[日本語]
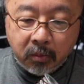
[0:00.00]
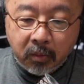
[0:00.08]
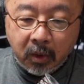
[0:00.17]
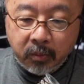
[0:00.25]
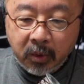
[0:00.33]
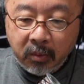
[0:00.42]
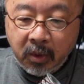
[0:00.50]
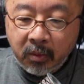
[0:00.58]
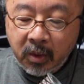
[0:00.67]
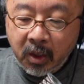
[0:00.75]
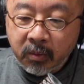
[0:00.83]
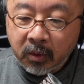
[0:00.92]
まあ、
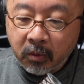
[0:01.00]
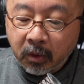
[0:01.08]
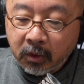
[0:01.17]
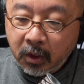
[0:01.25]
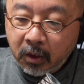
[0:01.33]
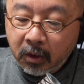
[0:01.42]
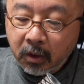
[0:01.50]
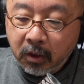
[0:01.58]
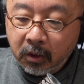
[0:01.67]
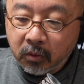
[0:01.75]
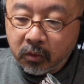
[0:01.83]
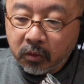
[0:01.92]
ビーマーベイビーとかねあ
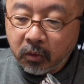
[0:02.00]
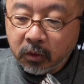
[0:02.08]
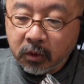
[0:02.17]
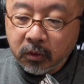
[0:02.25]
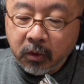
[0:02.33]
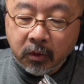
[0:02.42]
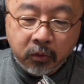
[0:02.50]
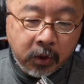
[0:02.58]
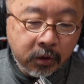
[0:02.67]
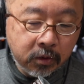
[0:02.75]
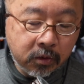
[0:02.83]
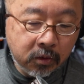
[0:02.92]
のそうですね
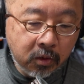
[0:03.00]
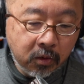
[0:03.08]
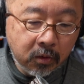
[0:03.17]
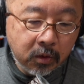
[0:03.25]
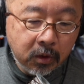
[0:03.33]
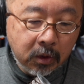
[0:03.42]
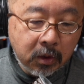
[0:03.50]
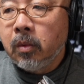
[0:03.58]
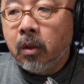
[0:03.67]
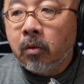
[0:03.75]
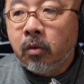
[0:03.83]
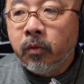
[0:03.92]
ロネッツの
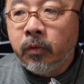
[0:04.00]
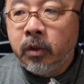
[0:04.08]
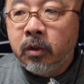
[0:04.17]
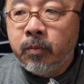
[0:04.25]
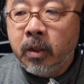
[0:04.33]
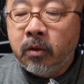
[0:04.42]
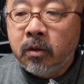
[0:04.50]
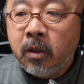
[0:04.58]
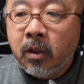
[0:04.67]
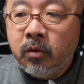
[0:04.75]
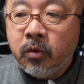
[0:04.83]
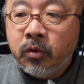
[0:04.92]
これ
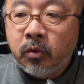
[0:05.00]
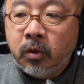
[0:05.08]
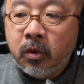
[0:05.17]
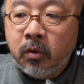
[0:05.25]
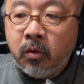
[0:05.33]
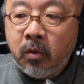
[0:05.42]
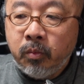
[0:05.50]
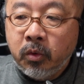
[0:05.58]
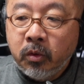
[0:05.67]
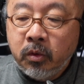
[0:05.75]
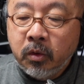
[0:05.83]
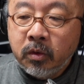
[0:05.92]
フィル・スペクターの初期の
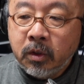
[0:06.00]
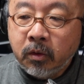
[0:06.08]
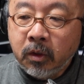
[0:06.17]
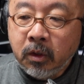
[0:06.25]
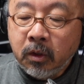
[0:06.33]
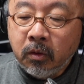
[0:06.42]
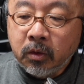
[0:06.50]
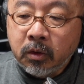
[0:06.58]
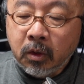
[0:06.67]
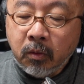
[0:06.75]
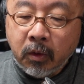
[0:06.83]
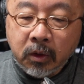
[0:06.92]
プロデュース作品とし
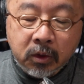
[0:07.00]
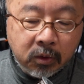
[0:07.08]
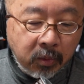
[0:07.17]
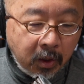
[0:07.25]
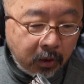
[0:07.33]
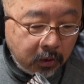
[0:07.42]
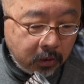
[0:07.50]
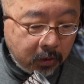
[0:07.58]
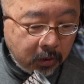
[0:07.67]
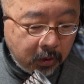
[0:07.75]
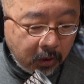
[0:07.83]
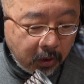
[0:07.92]
ては一番
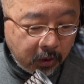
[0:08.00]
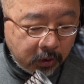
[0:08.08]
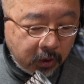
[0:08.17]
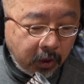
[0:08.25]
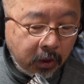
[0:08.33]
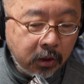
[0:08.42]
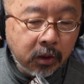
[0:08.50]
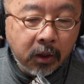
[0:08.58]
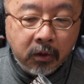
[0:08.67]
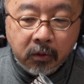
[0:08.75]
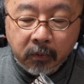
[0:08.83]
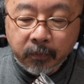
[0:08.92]
知られてい
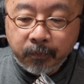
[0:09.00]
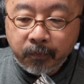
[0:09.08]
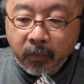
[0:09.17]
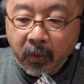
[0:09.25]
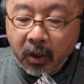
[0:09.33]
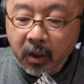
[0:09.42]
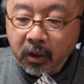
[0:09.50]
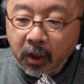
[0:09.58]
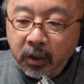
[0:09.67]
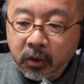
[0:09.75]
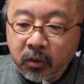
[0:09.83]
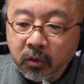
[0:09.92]
る
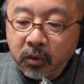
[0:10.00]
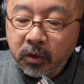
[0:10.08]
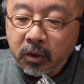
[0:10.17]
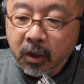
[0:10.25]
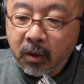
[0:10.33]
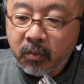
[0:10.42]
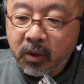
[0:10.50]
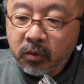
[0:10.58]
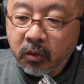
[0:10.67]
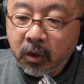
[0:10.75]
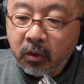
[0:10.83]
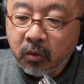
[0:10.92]
大ヒットして、まあ、
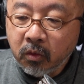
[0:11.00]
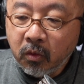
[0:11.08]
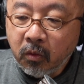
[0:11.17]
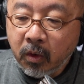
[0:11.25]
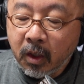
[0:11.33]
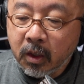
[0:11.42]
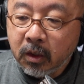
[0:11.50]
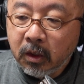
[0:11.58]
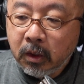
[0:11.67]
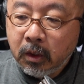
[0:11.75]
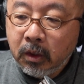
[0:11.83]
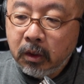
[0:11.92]
それ以降は、
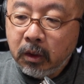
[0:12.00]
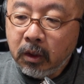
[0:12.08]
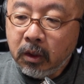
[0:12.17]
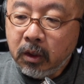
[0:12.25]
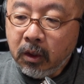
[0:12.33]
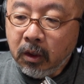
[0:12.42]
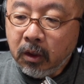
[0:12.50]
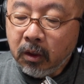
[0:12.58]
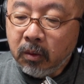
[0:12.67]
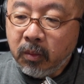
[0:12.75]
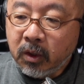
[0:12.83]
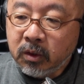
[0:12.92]
えー
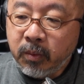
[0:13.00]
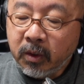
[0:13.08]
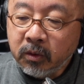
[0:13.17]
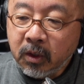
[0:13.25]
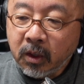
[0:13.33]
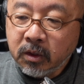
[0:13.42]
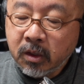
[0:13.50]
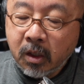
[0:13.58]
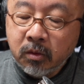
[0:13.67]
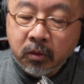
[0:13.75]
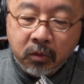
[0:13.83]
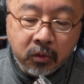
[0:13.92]
まあ、
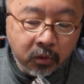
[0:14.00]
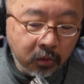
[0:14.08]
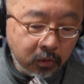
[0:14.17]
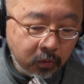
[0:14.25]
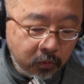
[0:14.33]
スペクターサウンドを